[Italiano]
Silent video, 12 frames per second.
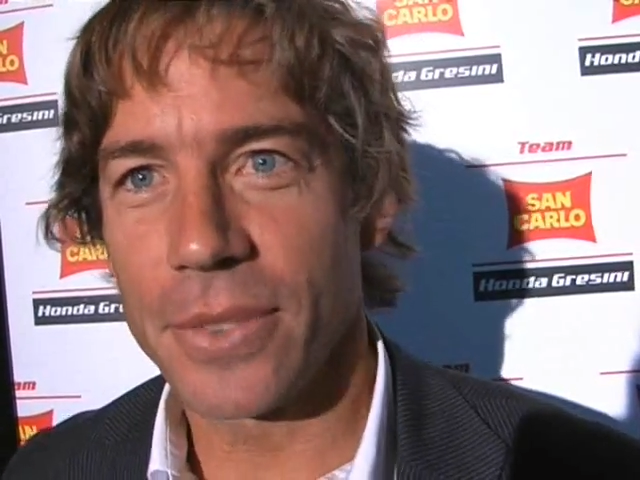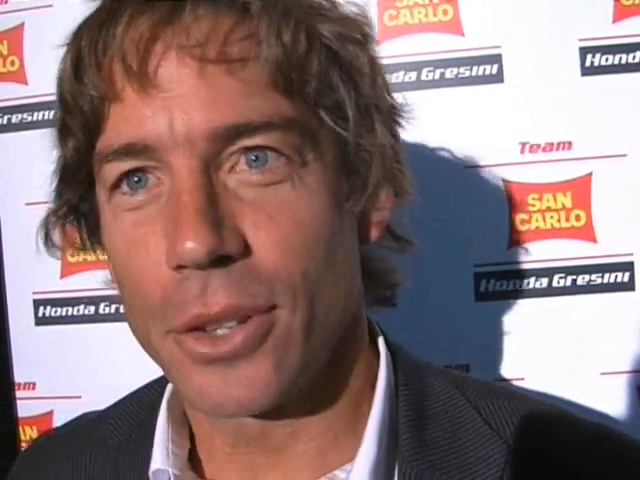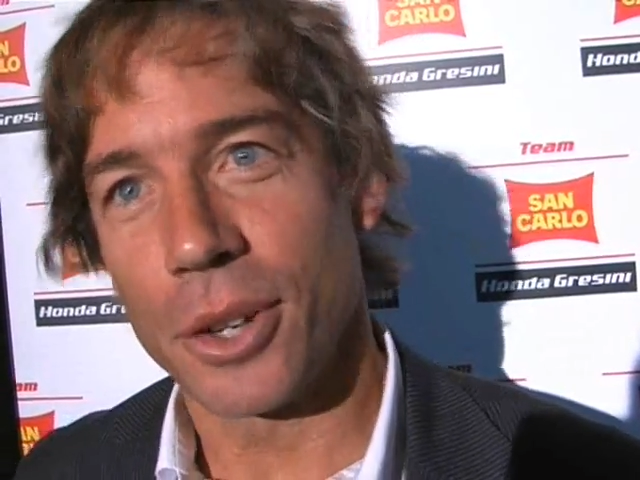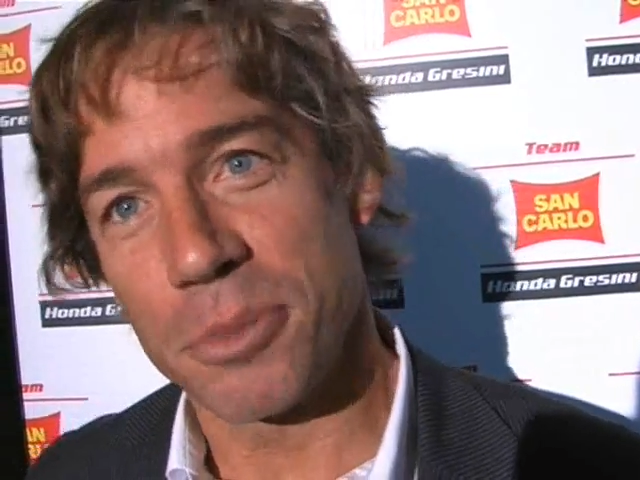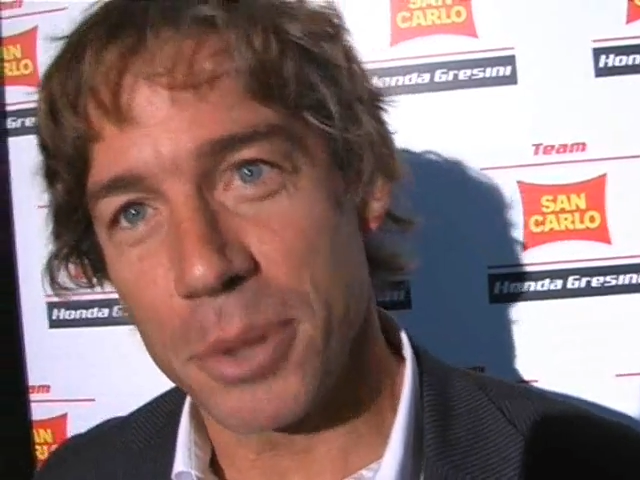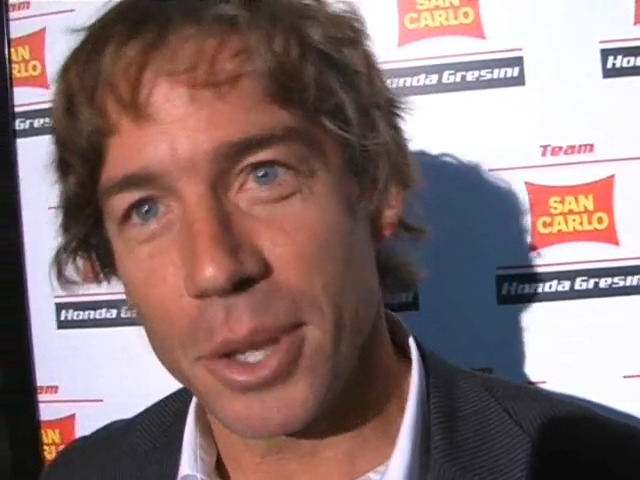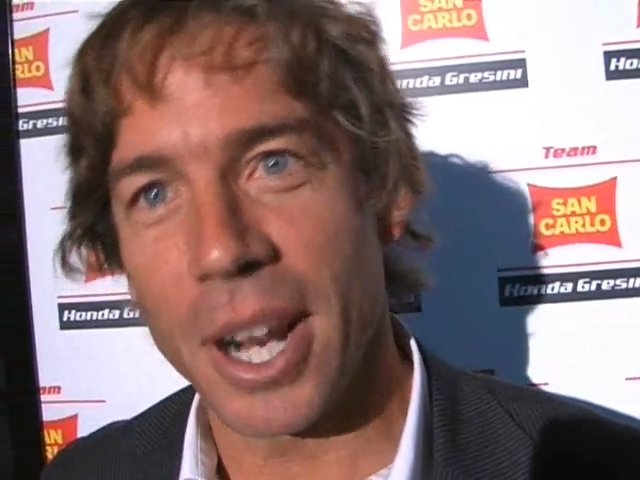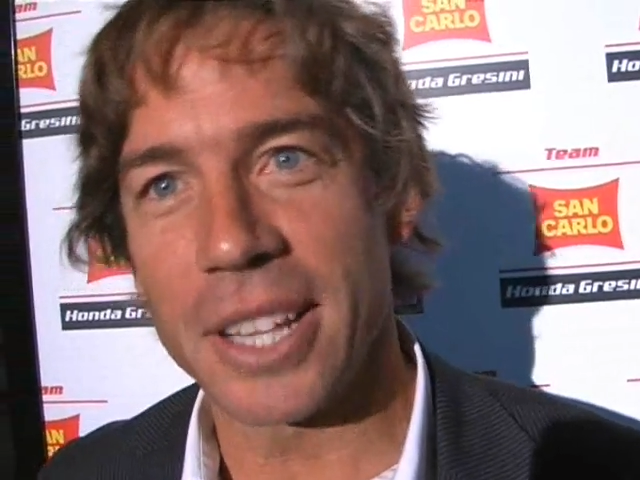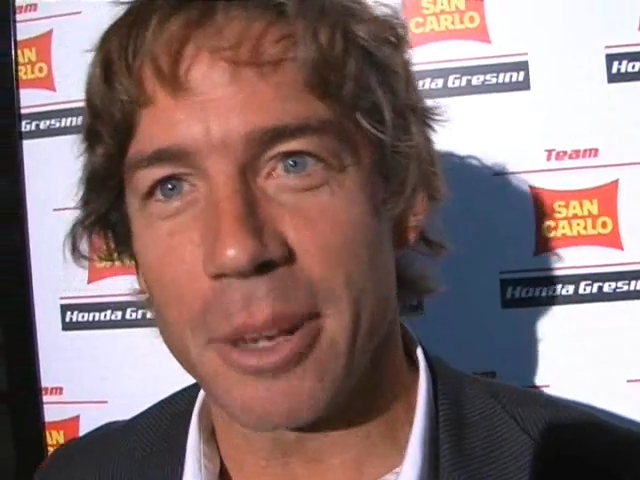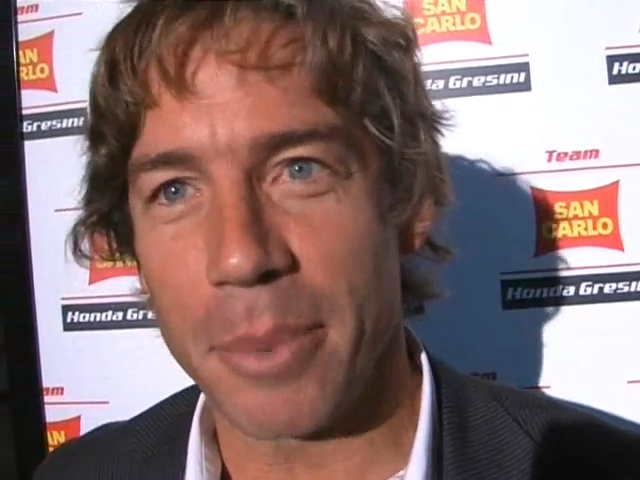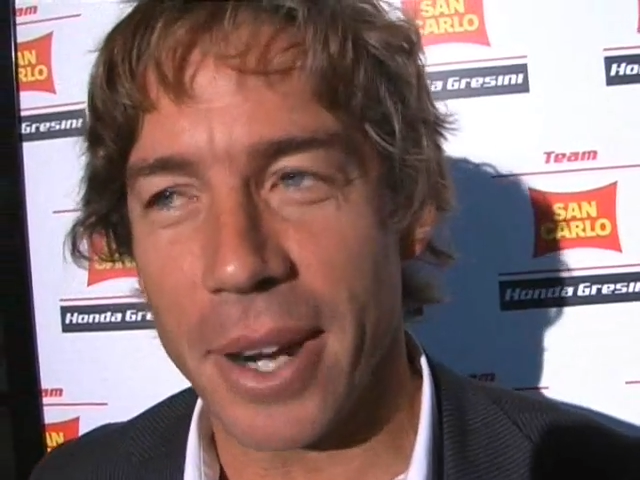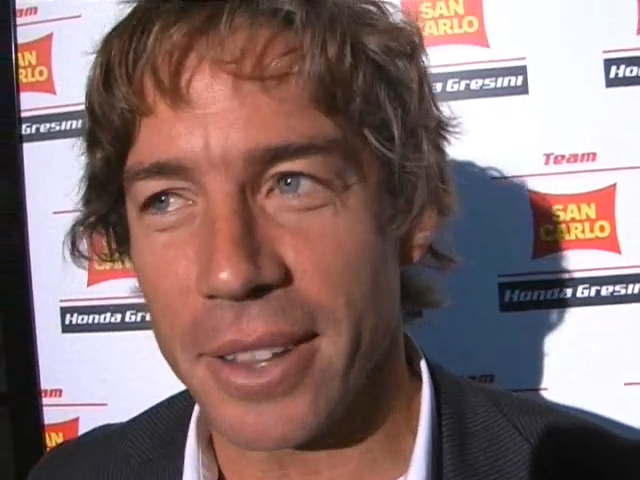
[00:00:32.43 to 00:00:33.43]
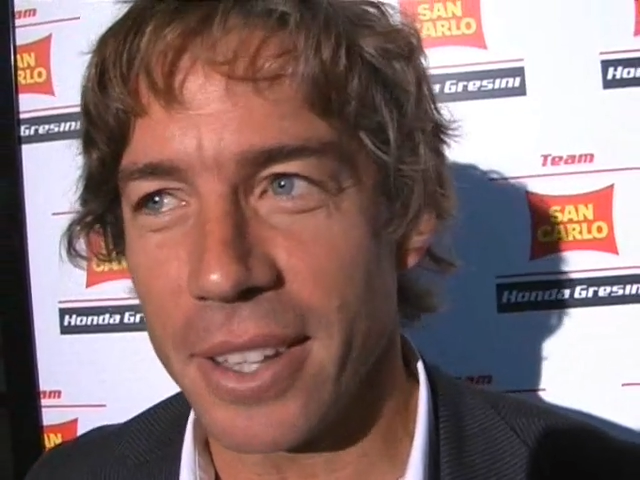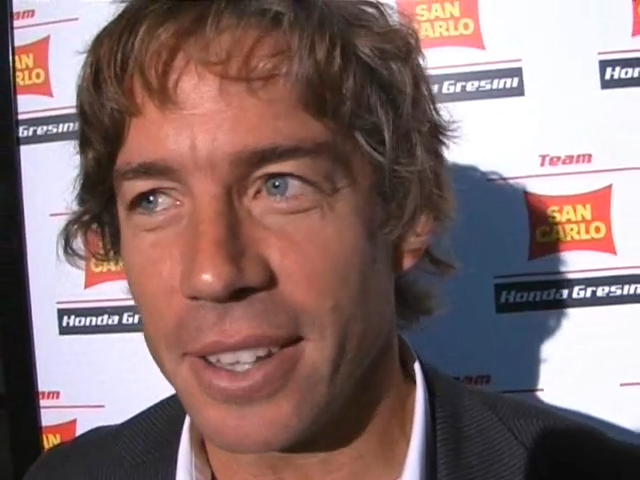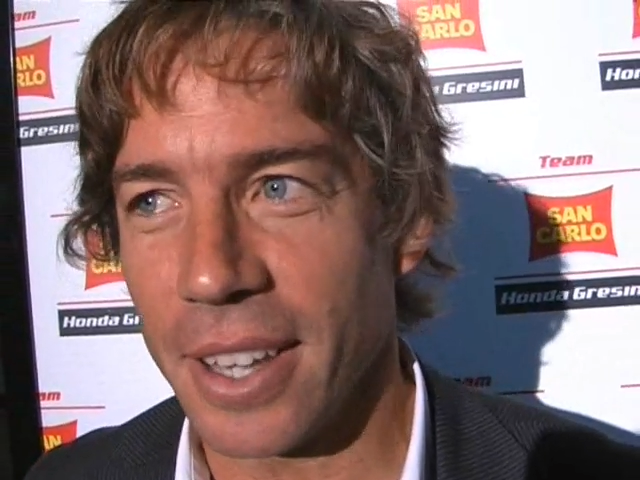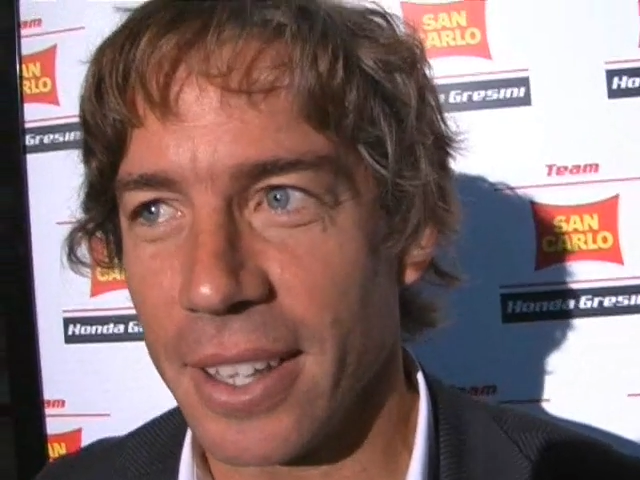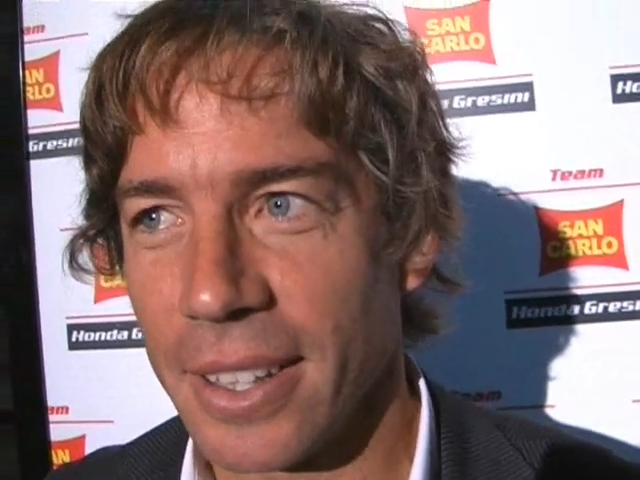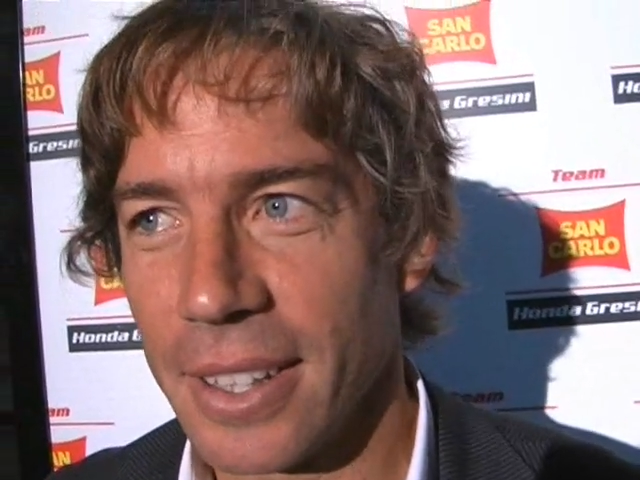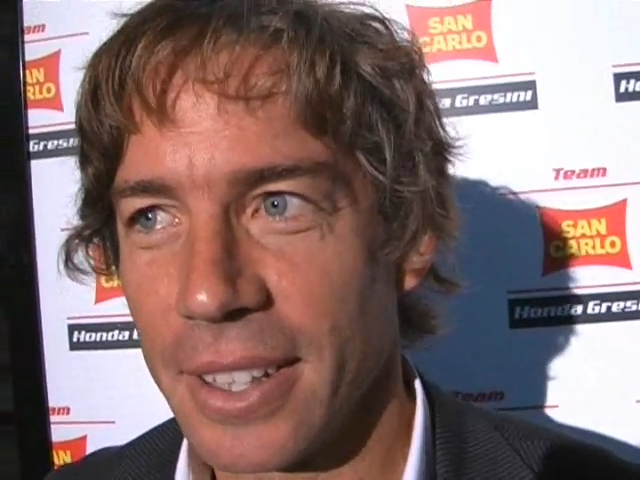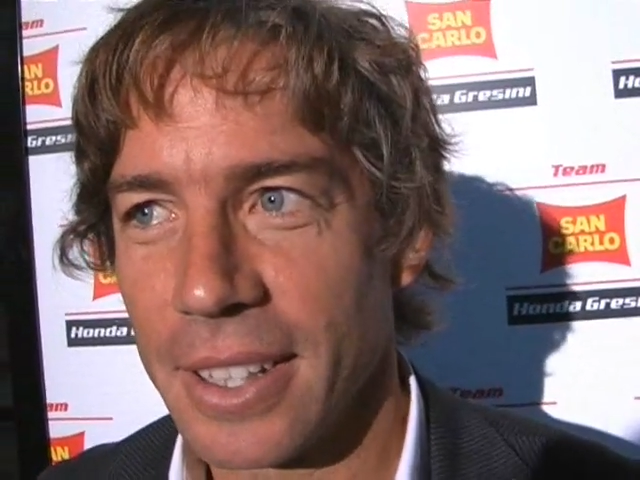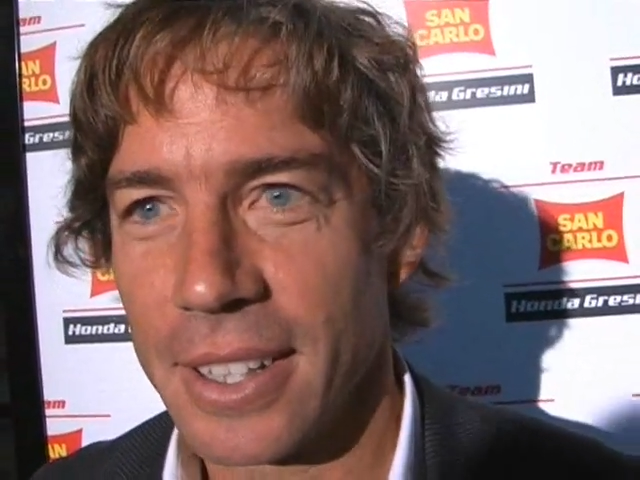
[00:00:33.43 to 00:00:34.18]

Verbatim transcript: con rispetto alle altre partite